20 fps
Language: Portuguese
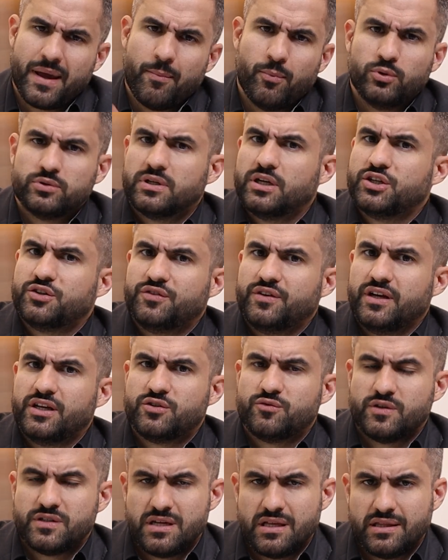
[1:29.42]
porque muitas
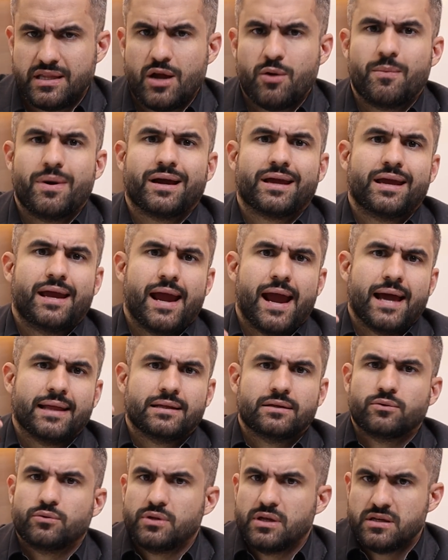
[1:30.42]
vezes você tem uma
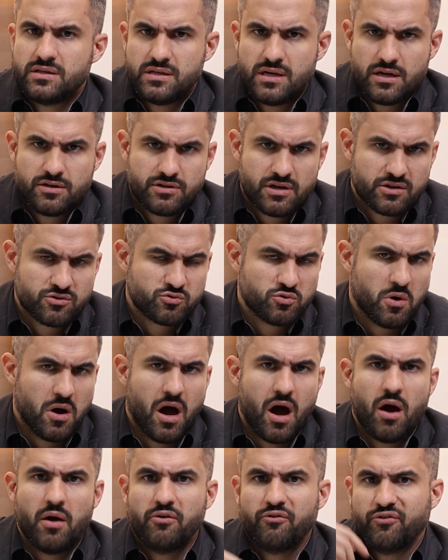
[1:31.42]
queda no desejo
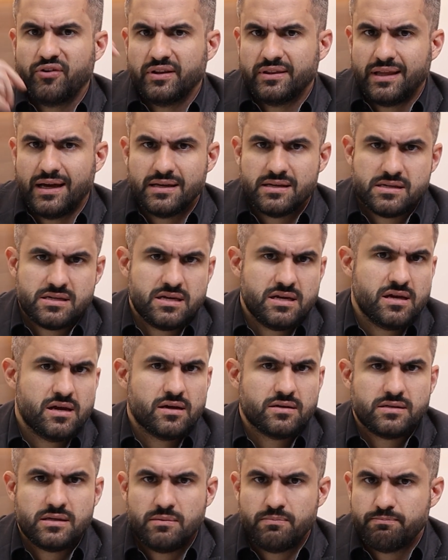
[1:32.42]
sexual,
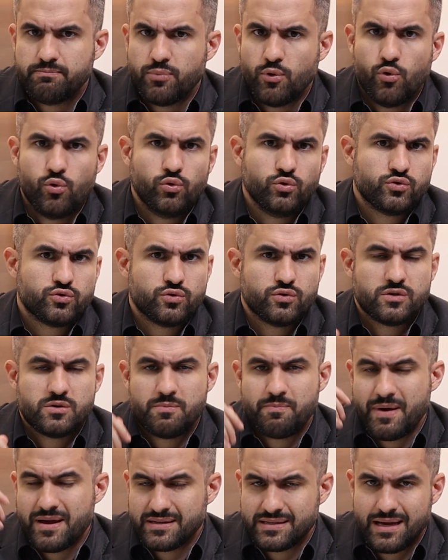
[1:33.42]
fantasias, impulsos
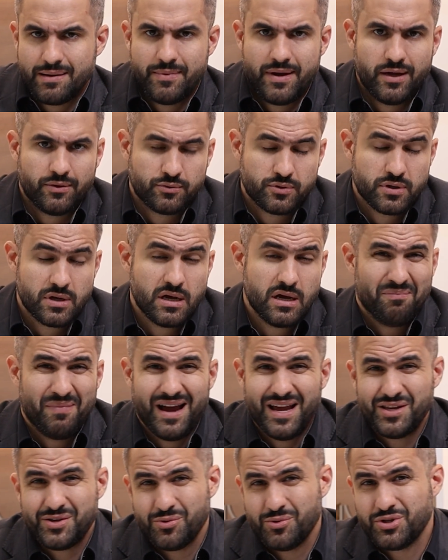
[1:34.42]
e pensamentos,
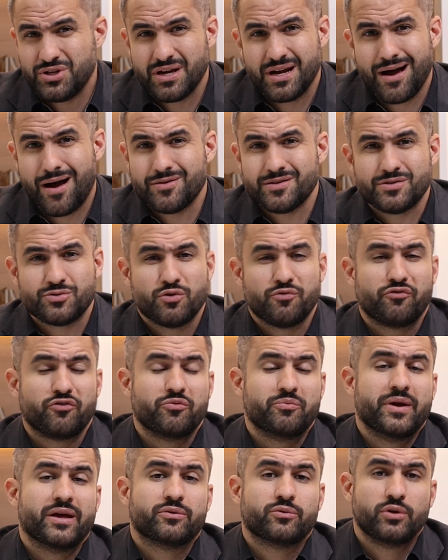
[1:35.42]
mas isso não te causa
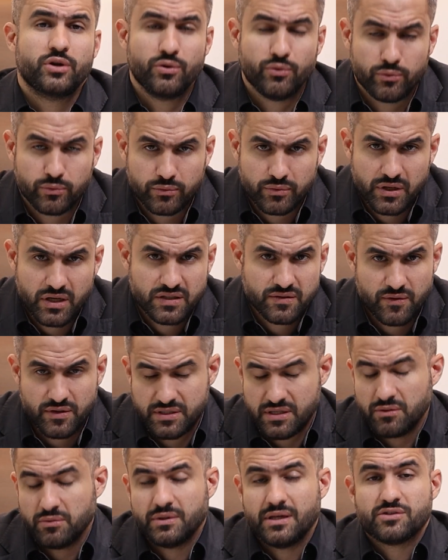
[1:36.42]
sofrimento nenhum. E se
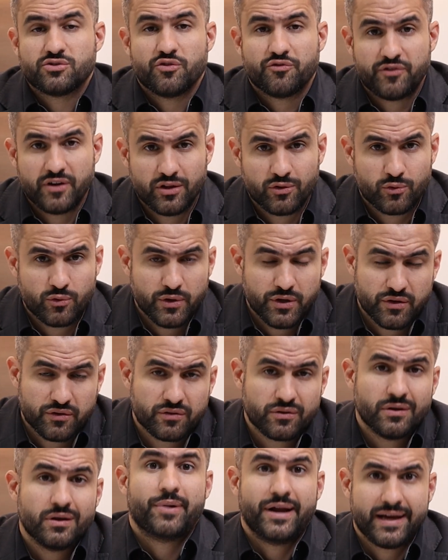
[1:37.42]
você não está sofrendo com
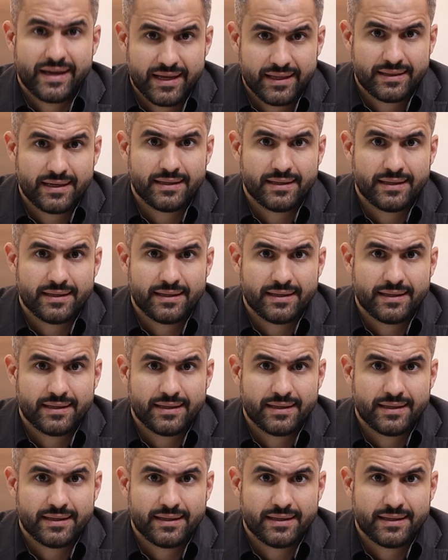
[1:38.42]
isso, para que